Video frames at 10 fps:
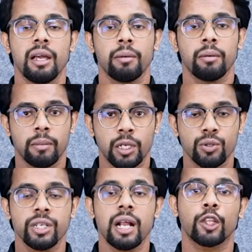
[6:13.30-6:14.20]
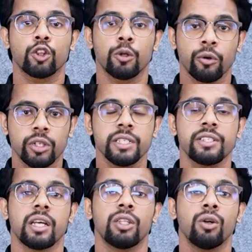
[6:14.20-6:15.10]
মানুষের আত্মপ্রকাশের
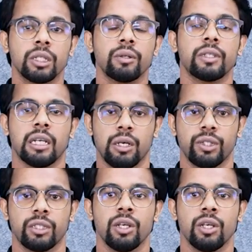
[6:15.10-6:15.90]
স্বাধীনতাও থাকা উচিত